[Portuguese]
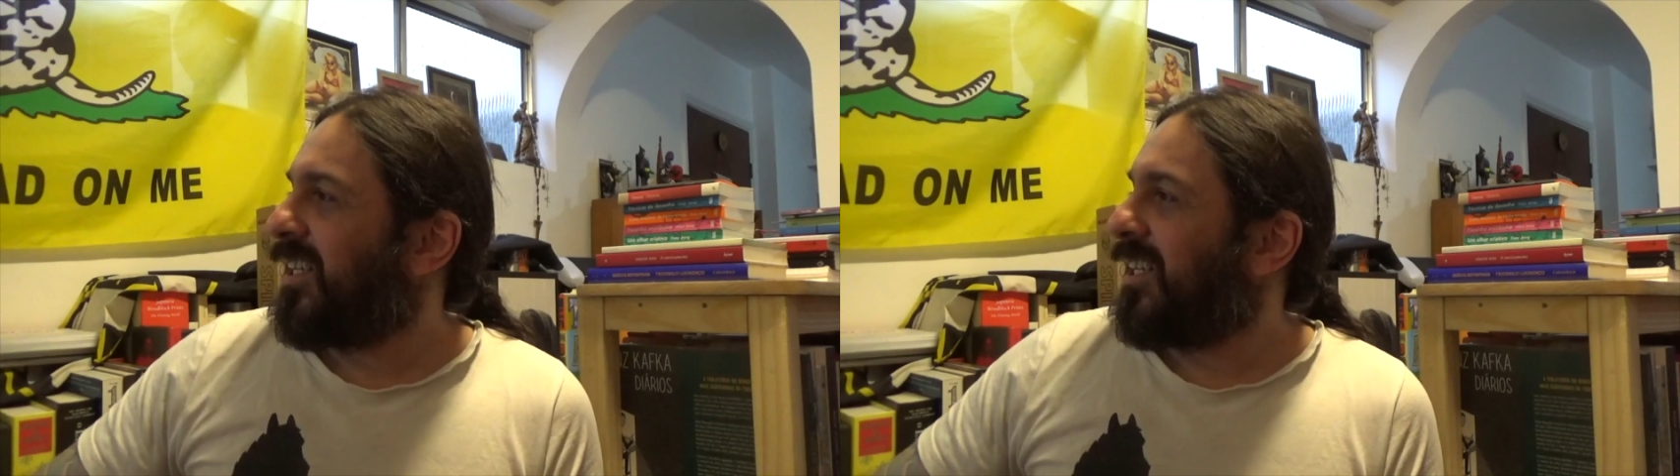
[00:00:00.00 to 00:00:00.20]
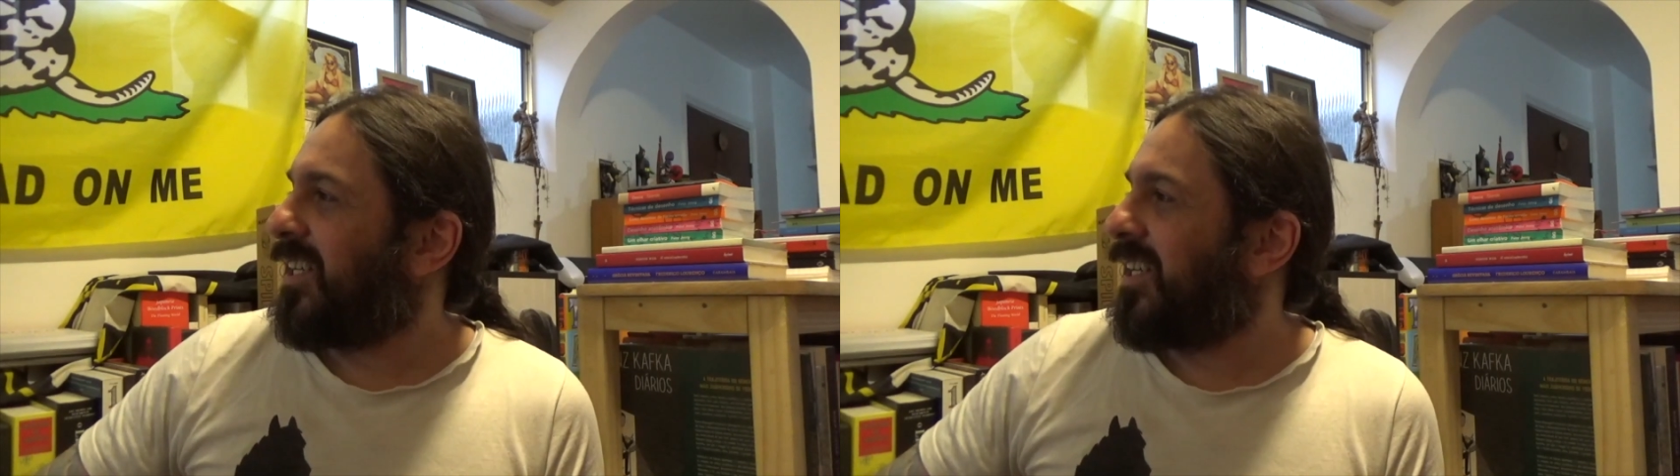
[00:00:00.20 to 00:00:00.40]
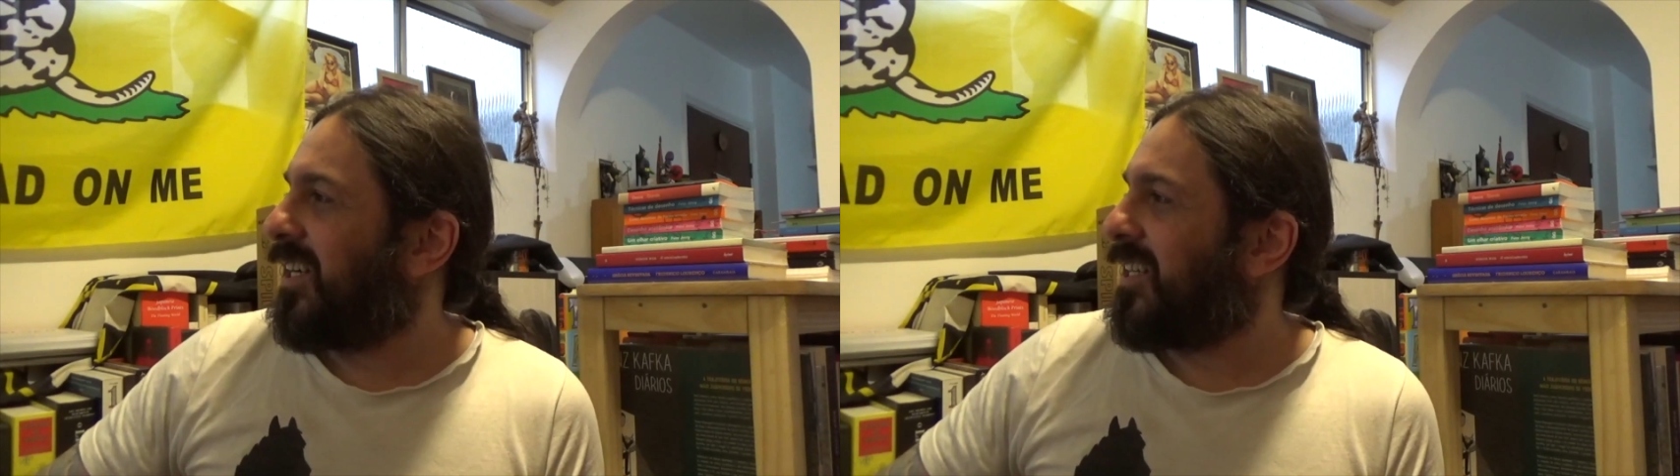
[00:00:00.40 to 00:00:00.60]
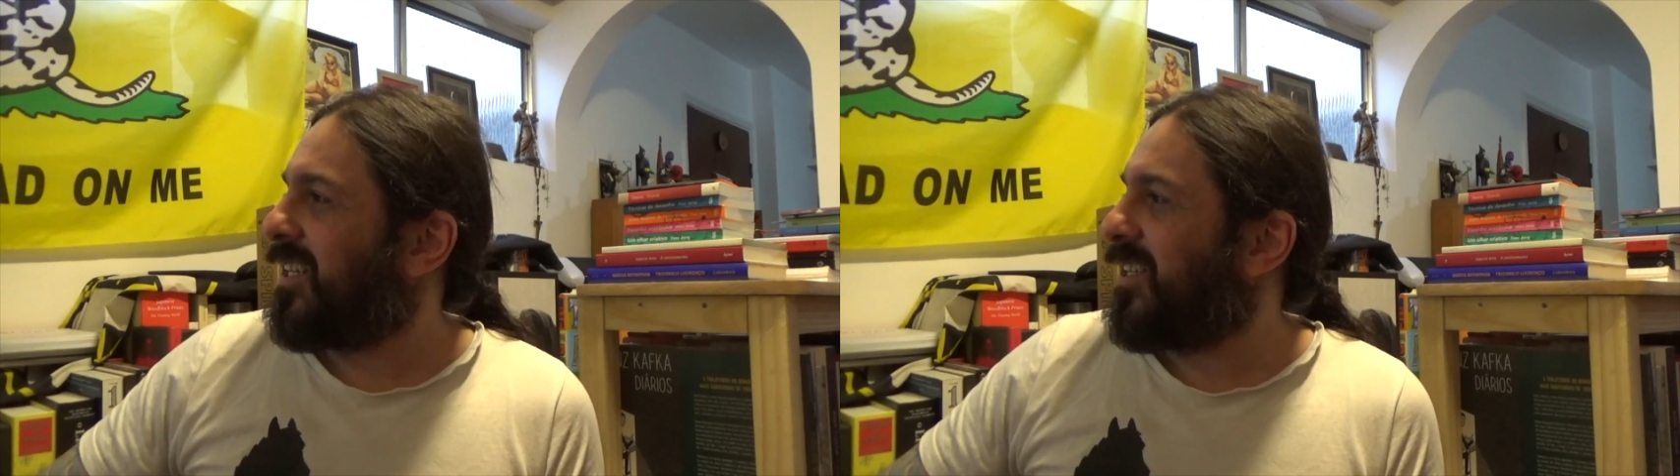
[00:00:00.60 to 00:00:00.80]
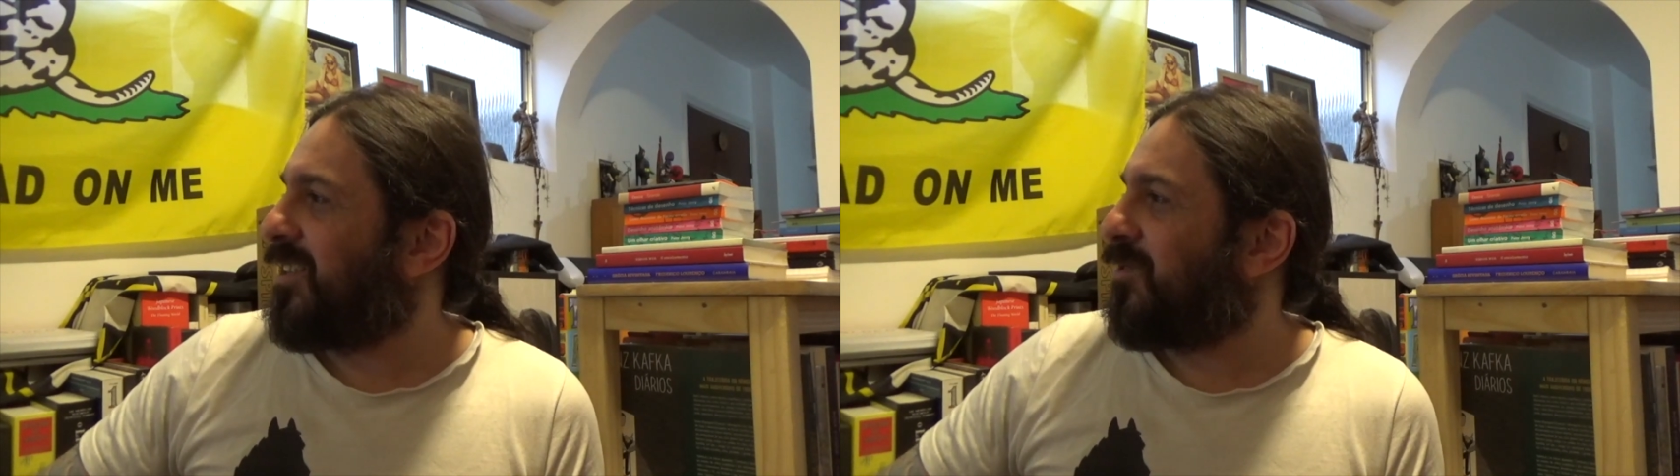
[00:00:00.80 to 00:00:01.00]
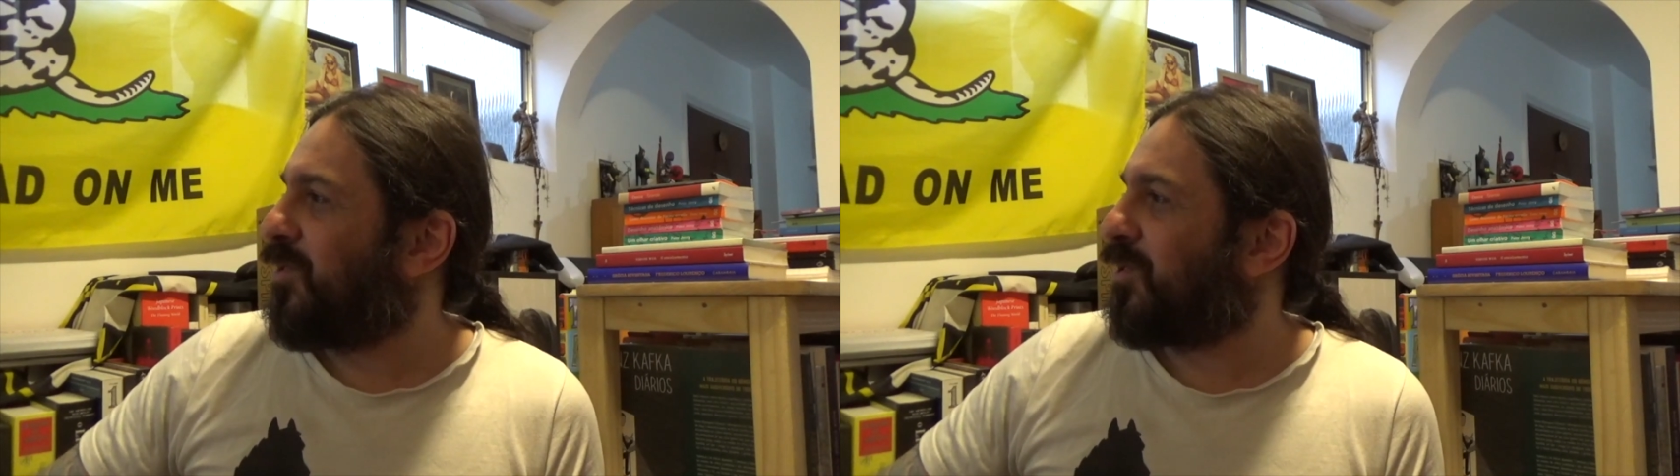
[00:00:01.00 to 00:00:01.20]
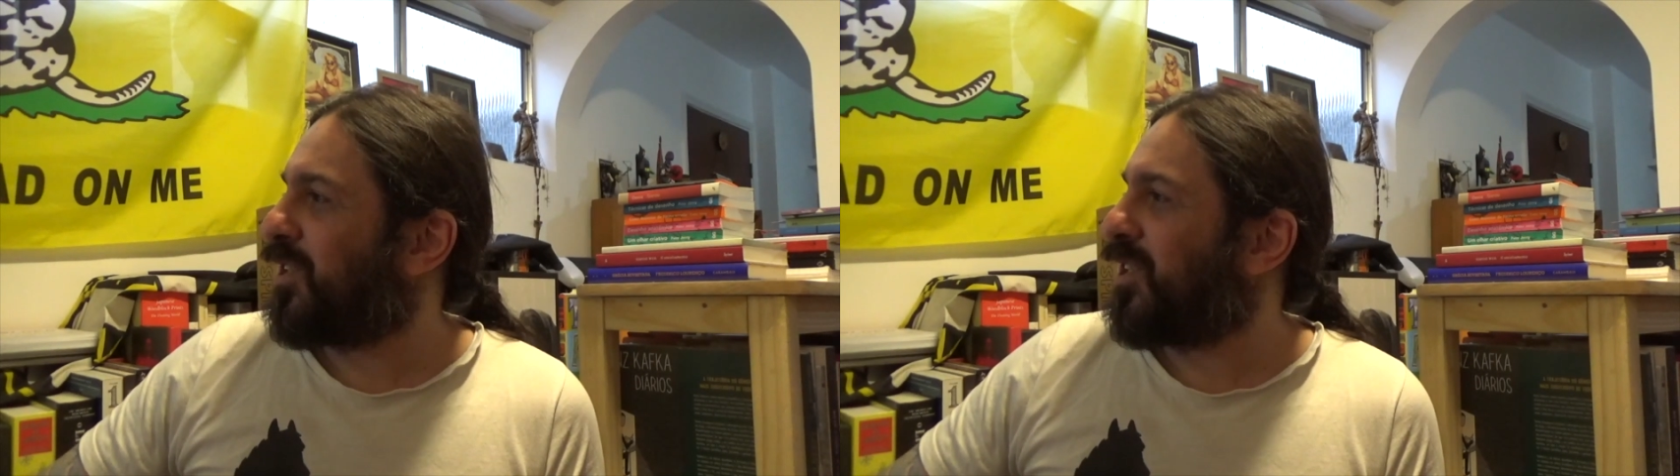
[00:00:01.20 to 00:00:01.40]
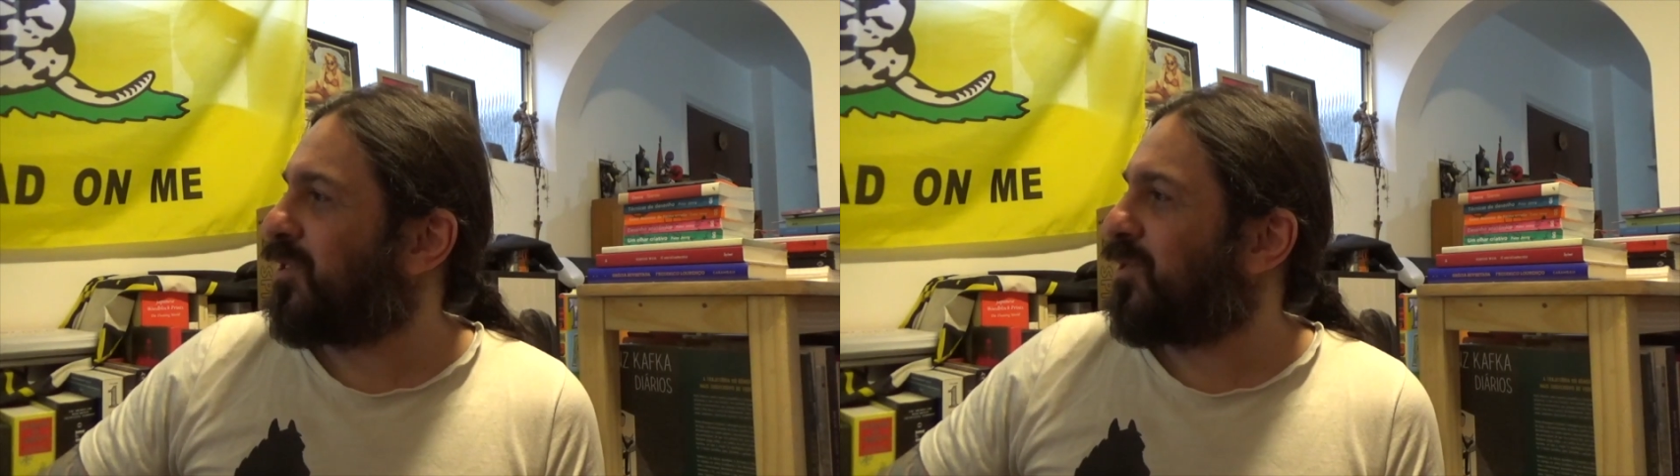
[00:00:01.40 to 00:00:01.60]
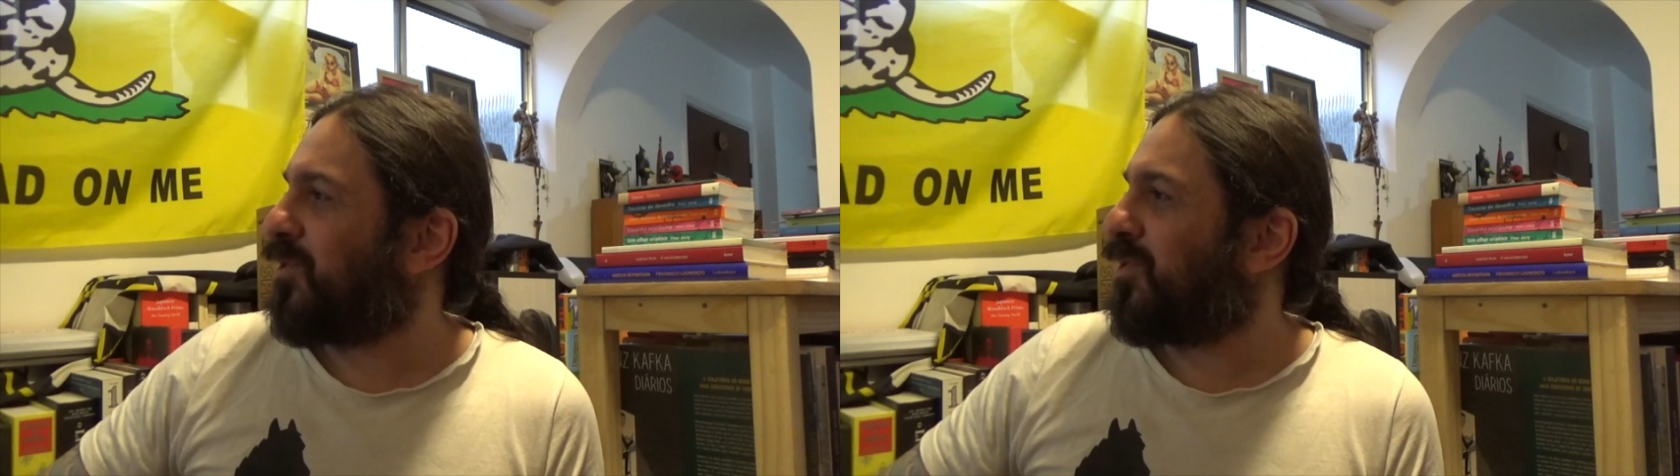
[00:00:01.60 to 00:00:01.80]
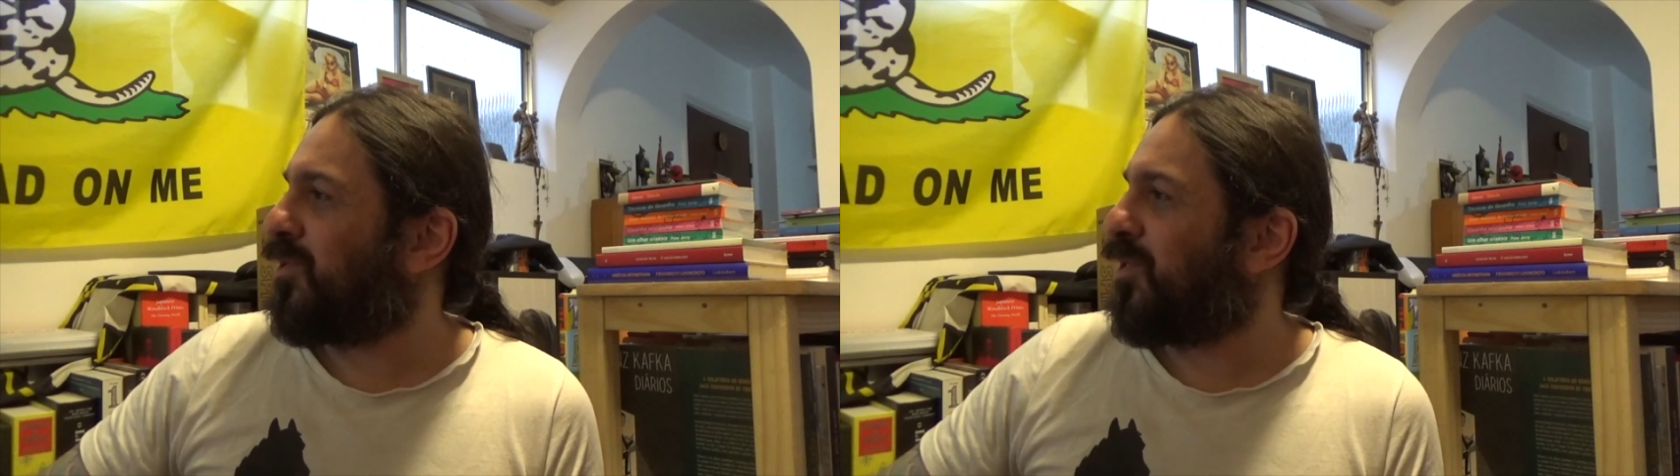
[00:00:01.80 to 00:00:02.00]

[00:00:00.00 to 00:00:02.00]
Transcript: E aí o Rodrigo